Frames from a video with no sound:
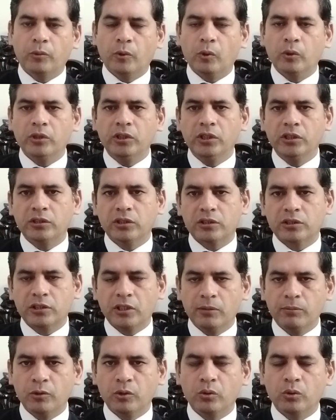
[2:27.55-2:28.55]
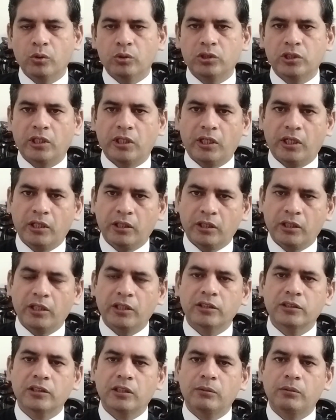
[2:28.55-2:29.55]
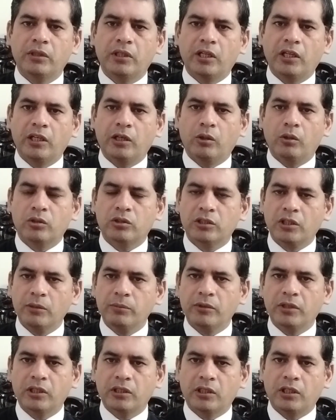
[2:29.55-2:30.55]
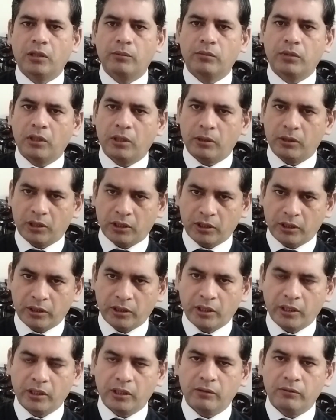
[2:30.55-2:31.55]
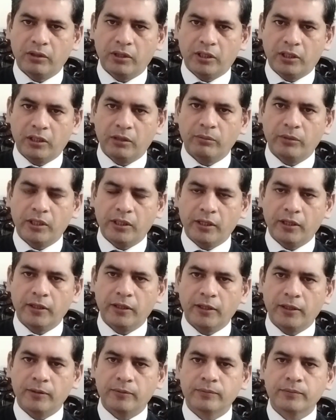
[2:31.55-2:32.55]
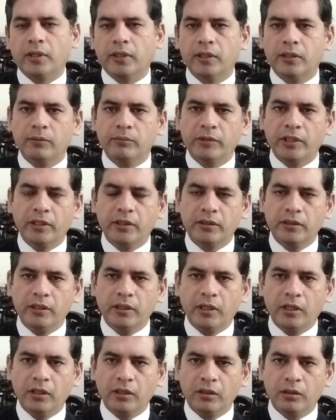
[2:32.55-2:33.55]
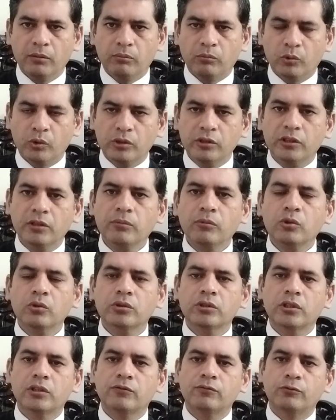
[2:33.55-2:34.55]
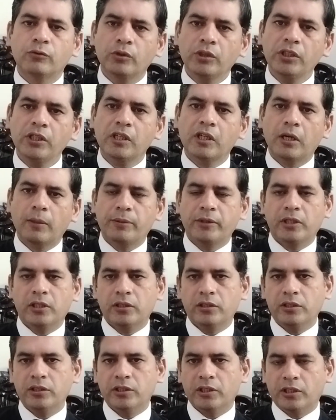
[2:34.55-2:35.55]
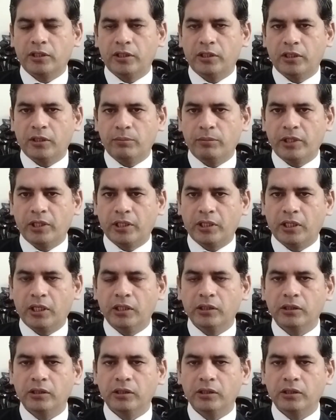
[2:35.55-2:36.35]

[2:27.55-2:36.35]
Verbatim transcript: पुलिस सब को चलान का हिस्सा बनाए और सब का नाम खा, खाना गवाहान में लिखे लेकिन हम देखते हैं कि मुलजिम को सिर्फ वही कापियाँ दी जाती हैं बयान